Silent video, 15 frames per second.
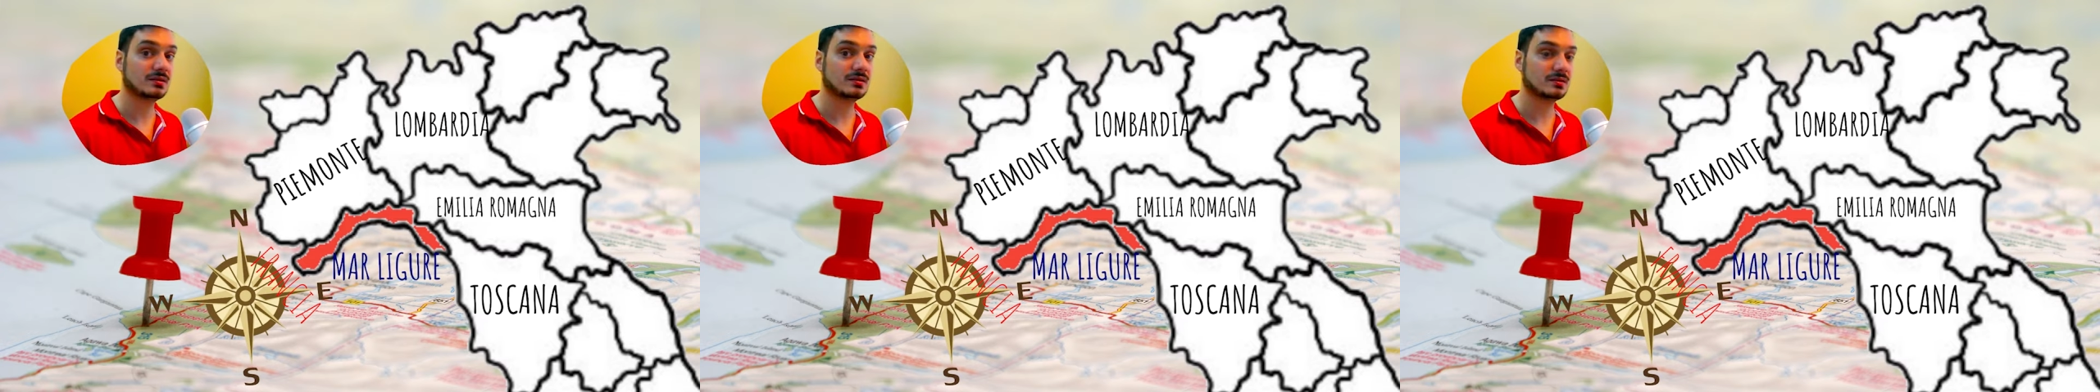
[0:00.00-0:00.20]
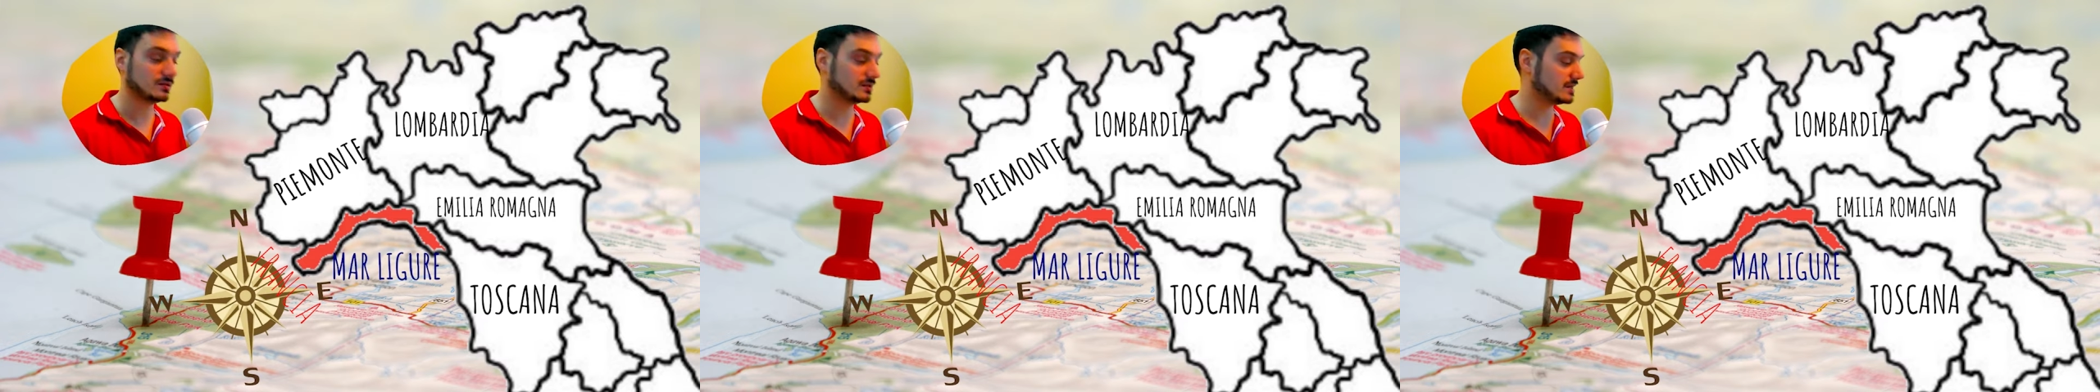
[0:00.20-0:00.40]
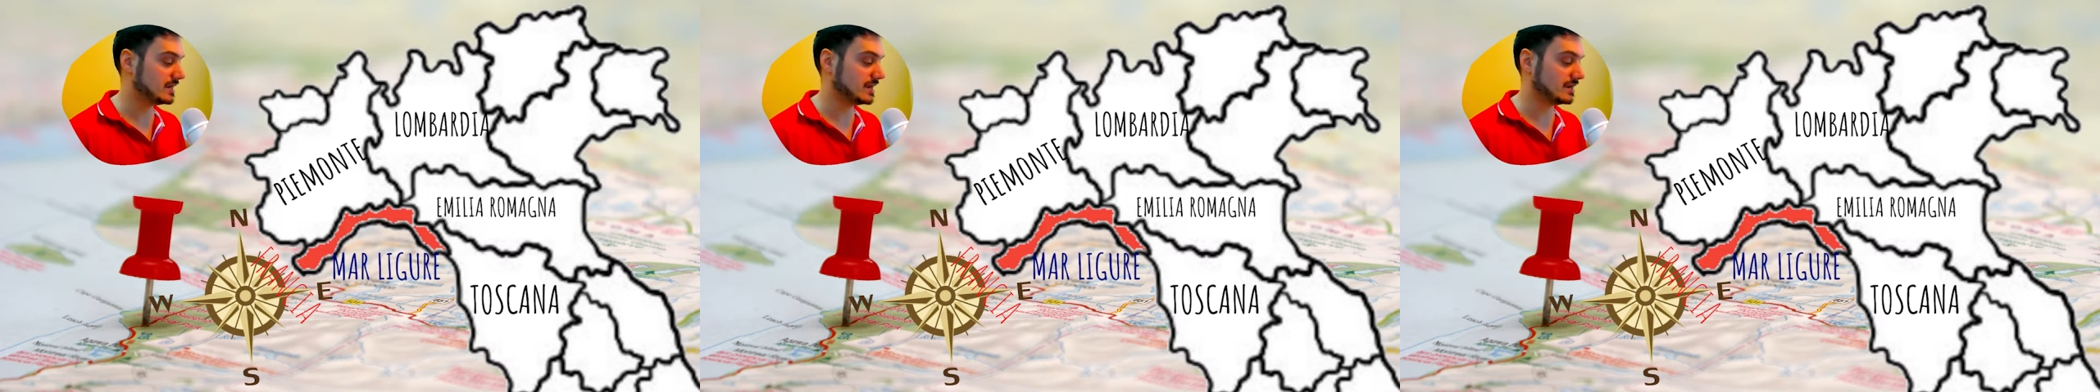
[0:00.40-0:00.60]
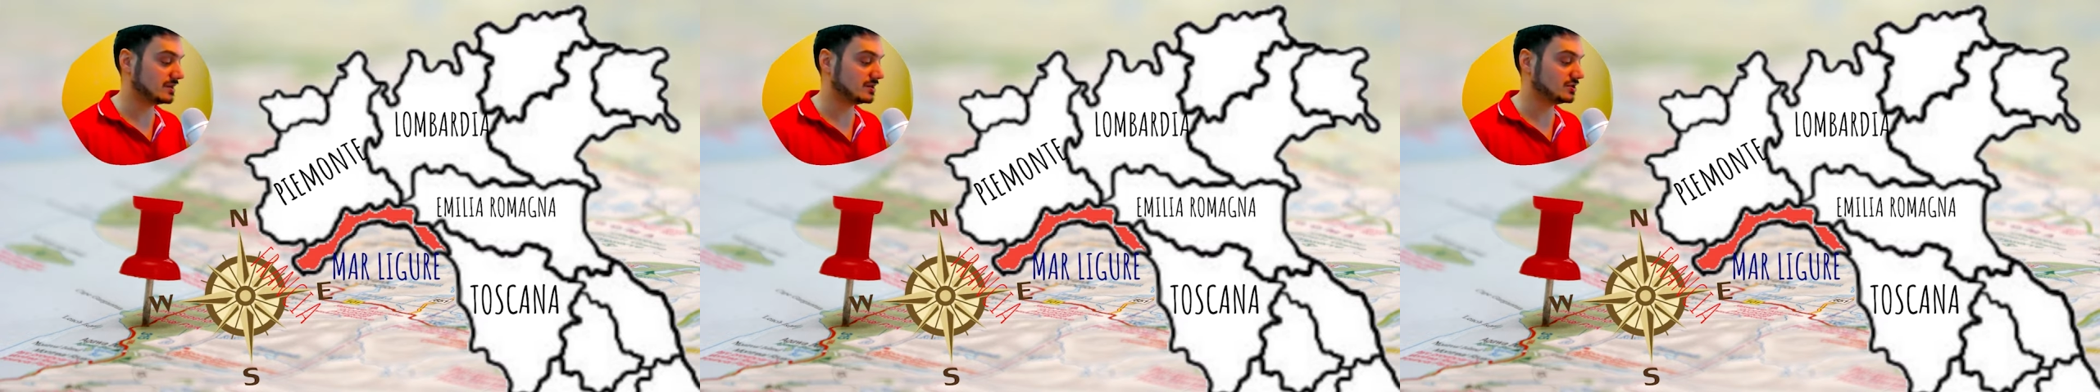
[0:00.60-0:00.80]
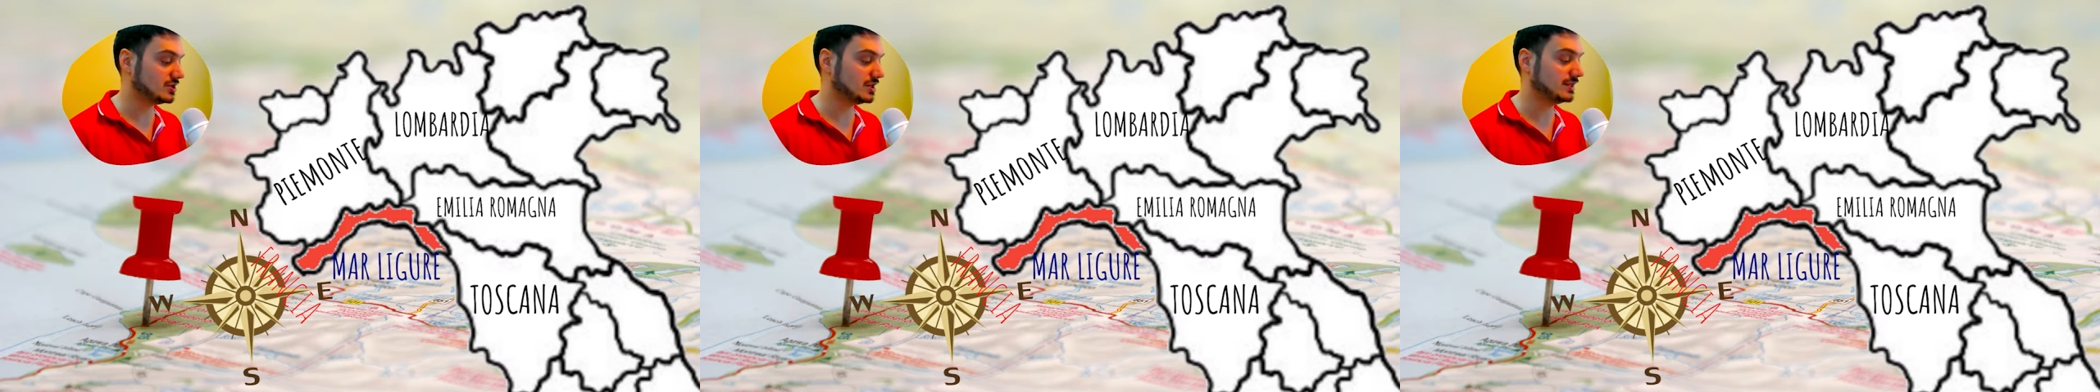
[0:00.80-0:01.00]
le
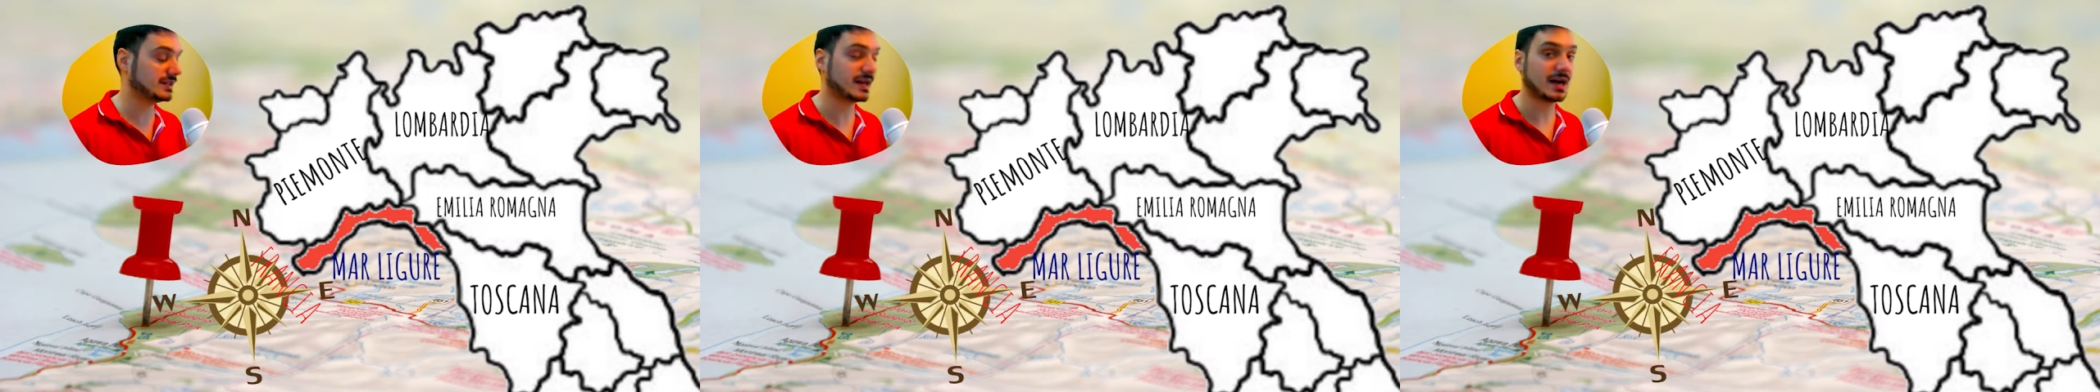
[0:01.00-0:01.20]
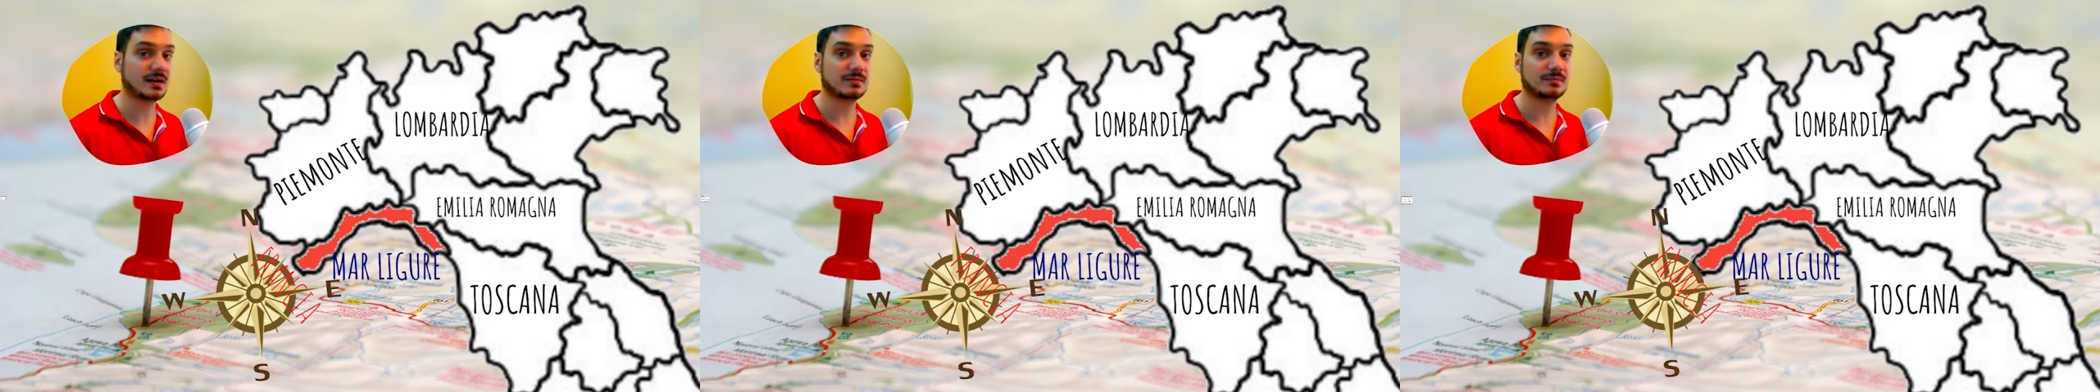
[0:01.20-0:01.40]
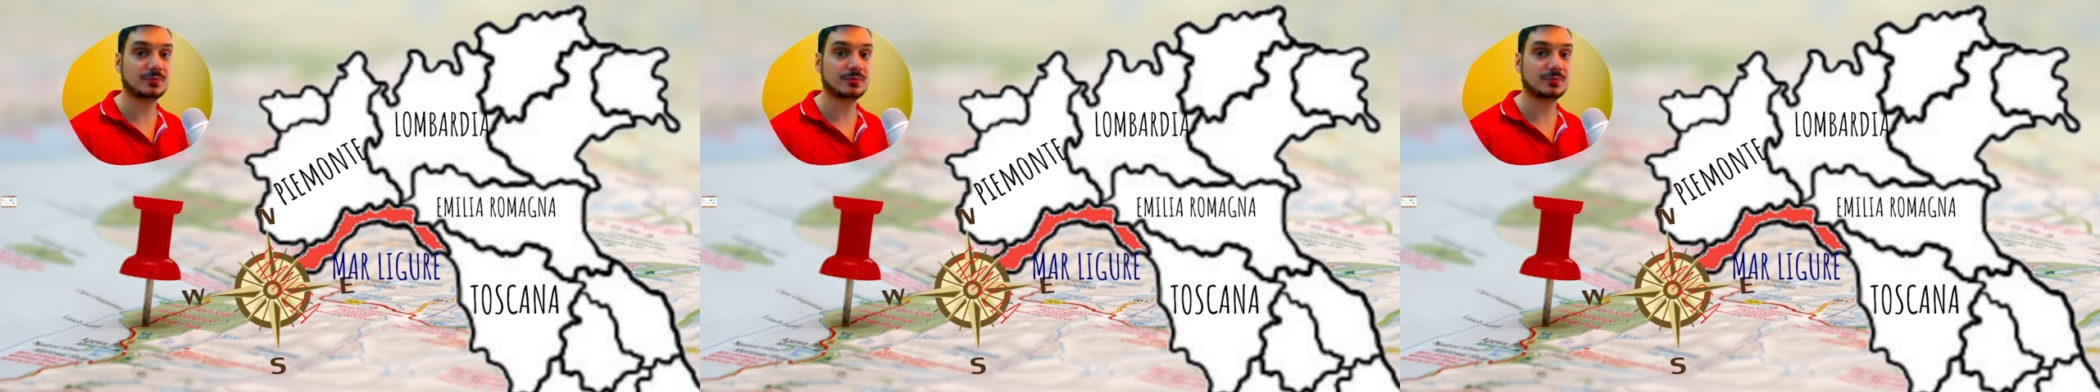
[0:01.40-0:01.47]
città più